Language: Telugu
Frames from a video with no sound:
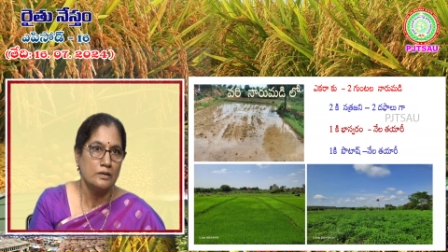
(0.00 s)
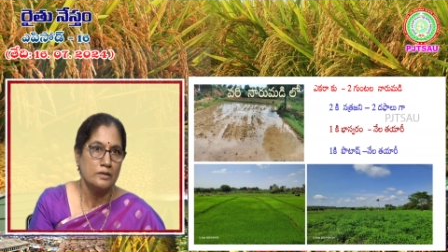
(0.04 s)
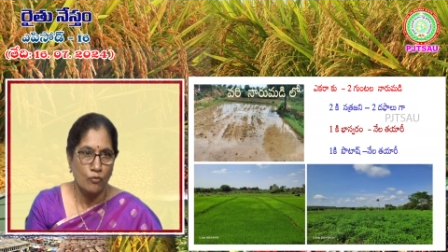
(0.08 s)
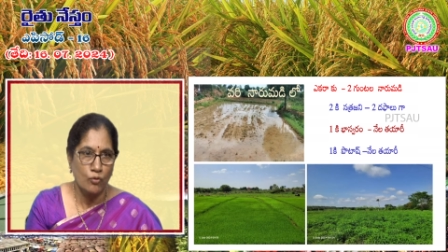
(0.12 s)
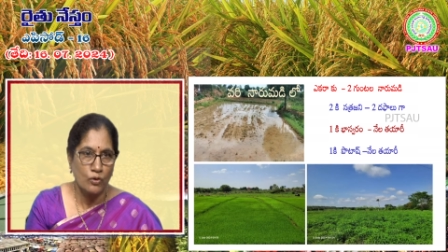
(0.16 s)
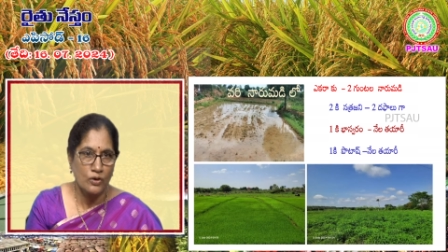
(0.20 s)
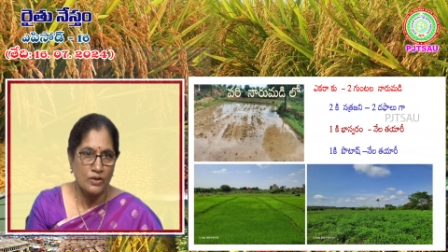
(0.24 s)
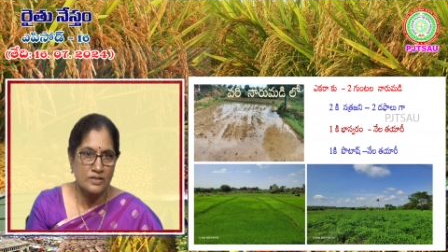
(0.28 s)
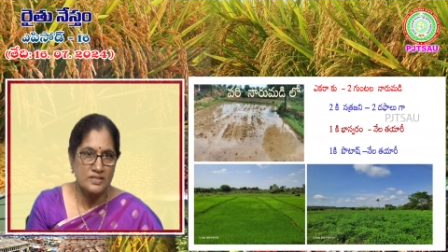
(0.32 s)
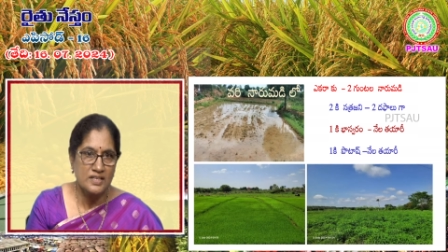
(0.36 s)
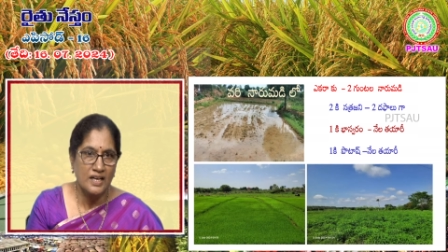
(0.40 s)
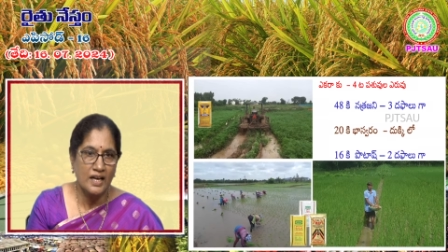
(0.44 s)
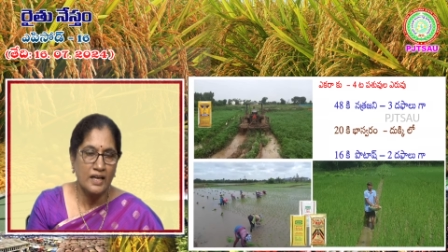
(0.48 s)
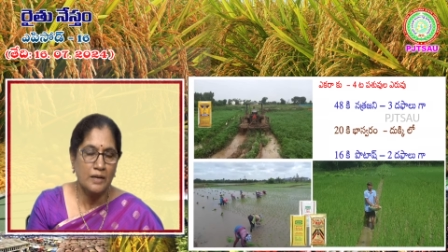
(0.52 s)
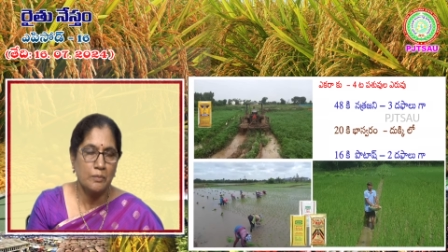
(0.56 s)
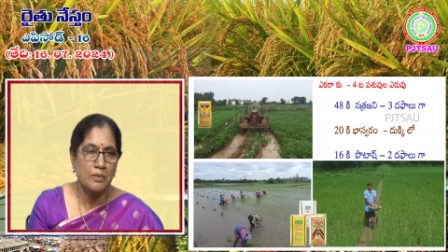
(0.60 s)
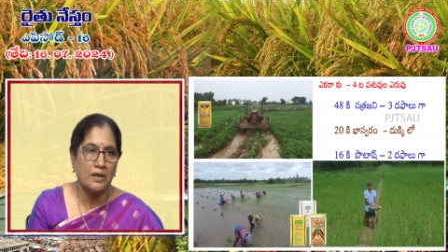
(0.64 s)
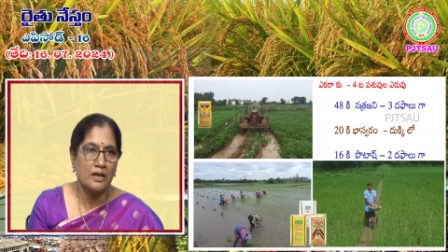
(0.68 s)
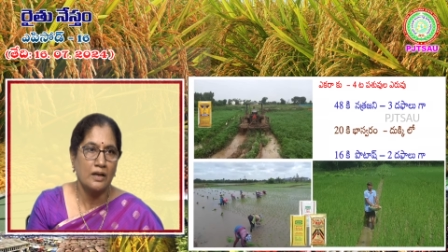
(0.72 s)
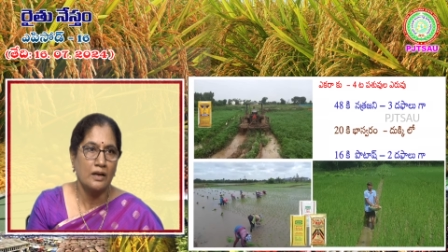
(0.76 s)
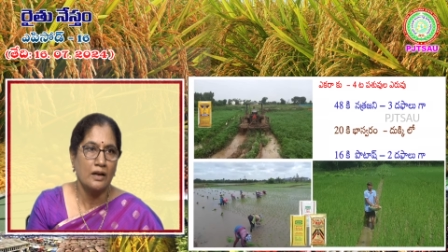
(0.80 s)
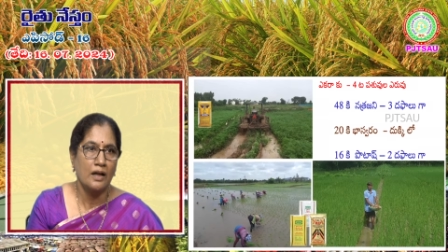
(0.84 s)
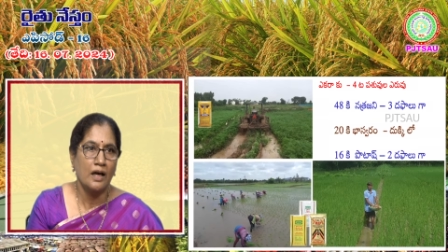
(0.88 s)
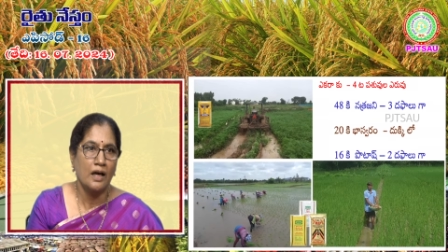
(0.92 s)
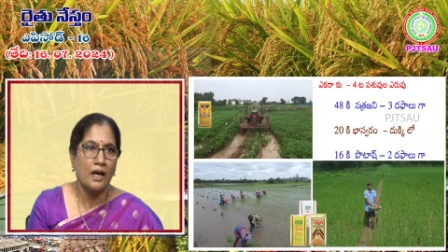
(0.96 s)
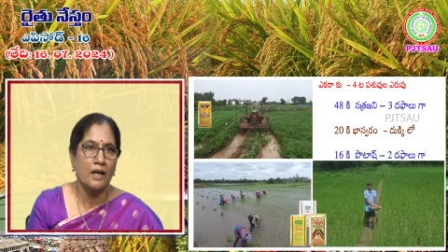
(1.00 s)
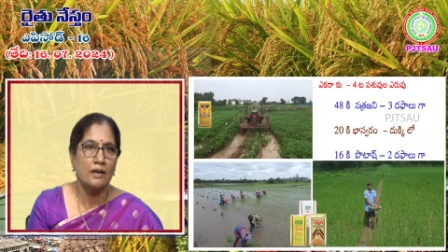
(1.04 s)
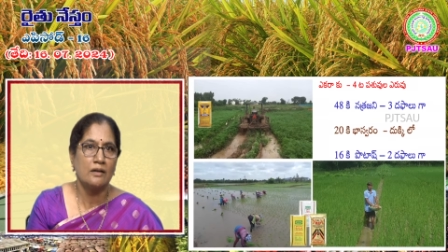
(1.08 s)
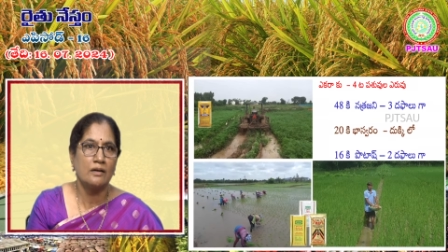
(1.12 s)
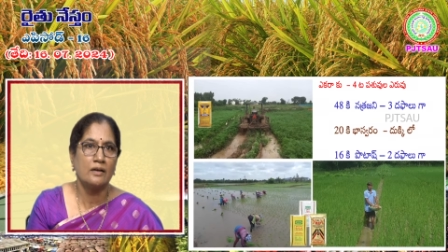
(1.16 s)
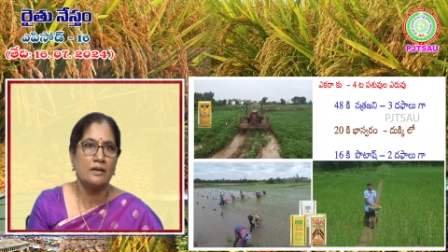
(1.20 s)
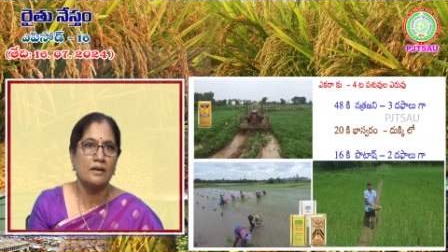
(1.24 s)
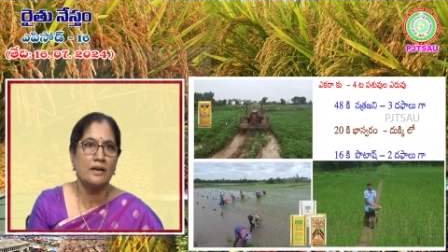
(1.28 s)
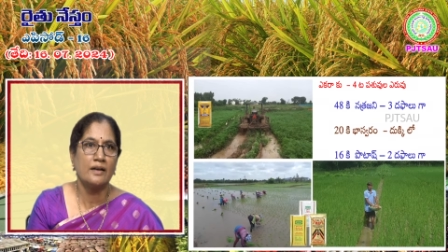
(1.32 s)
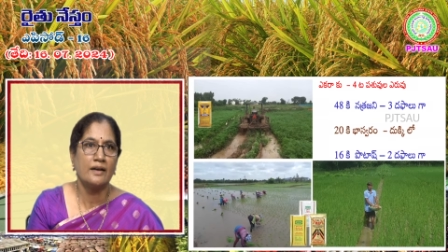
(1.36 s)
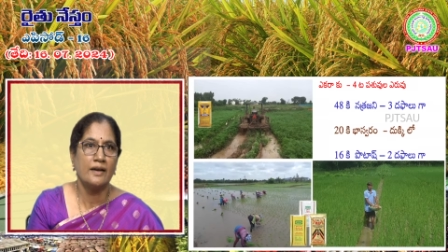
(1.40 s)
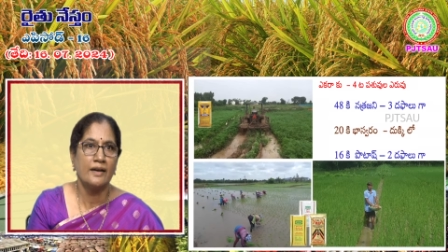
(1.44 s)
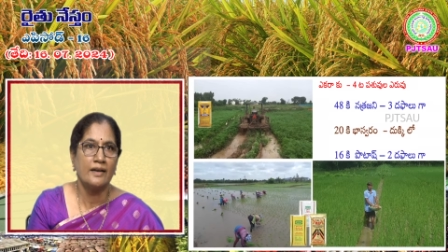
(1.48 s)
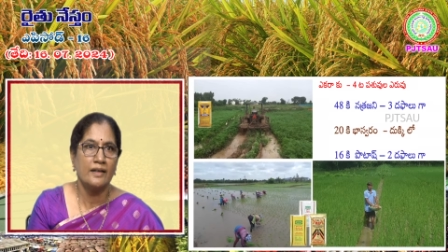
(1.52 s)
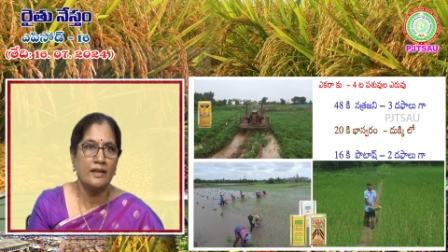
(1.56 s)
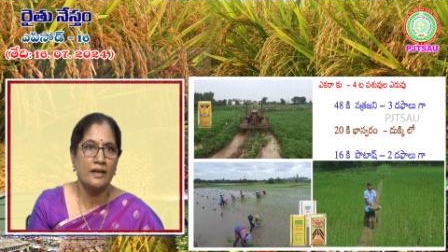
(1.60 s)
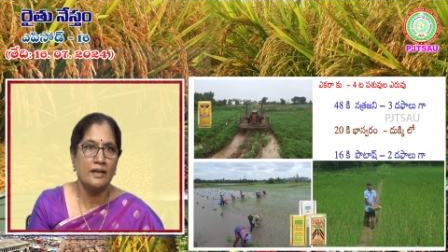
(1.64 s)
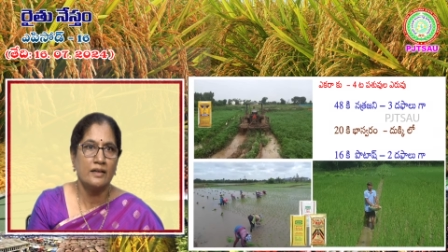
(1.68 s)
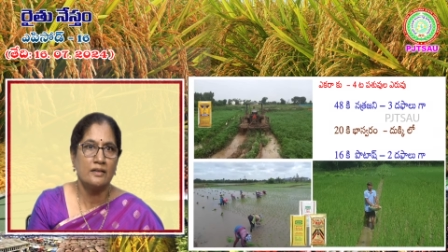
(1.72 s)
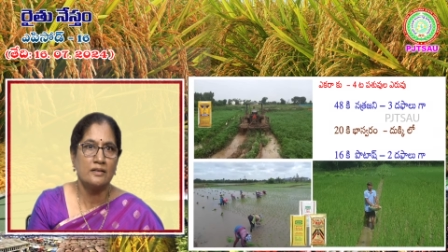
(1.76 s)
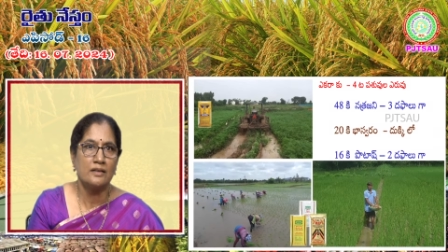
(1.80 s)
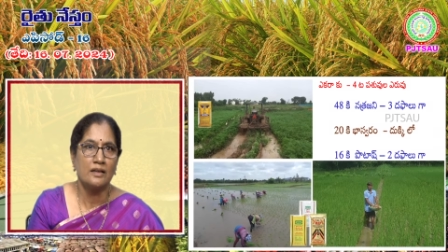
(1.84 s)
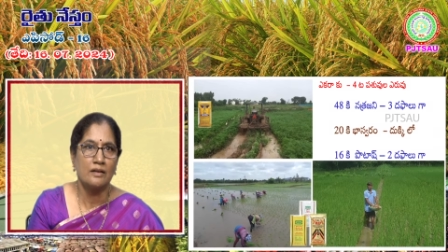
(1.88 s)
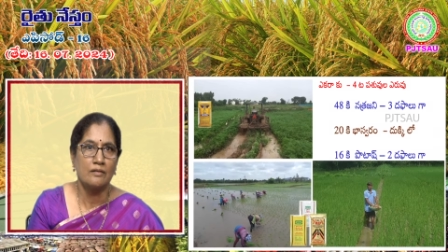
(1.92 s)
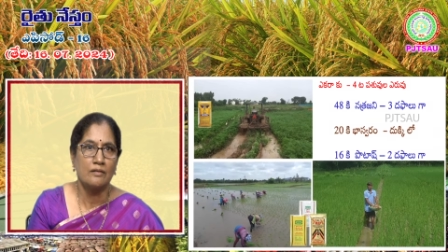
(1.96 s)
ఒక్కసారి మన నారు కనుక రెడీ
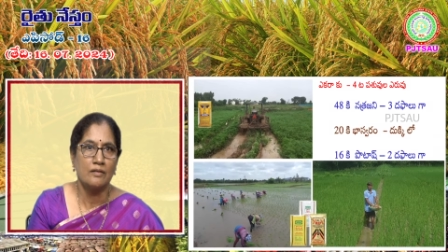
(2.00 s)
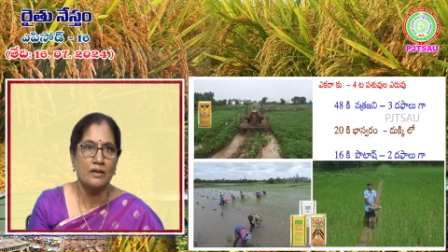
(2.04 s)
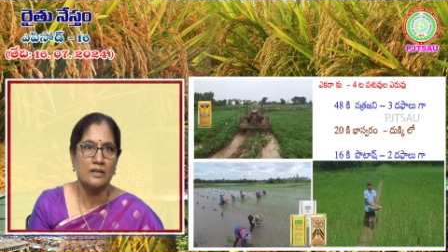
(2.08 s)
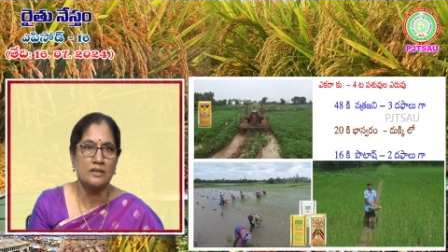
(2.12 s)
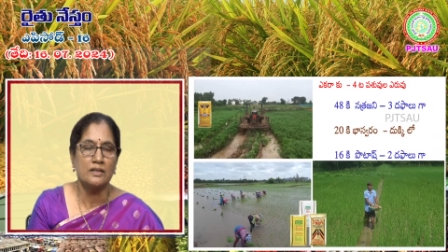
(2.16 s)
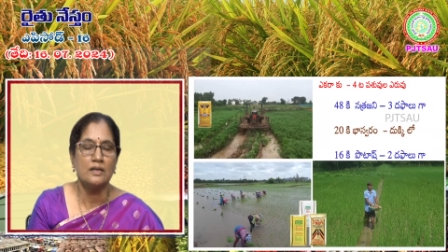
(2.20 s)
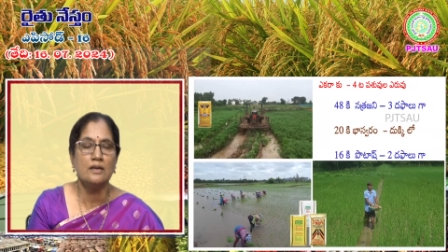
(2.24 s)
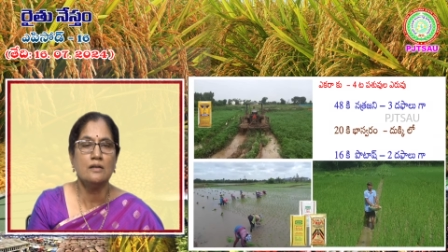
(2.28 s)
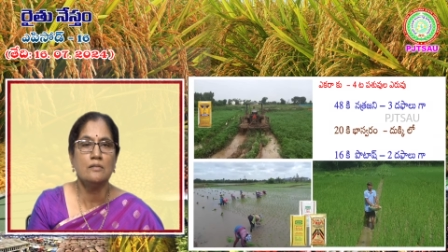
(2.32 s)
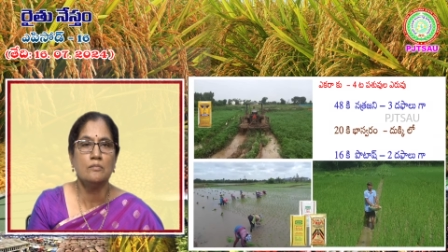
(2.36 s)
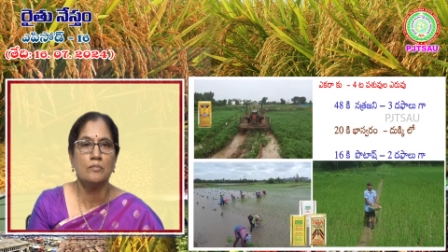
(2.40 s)
అయిన తర్వాత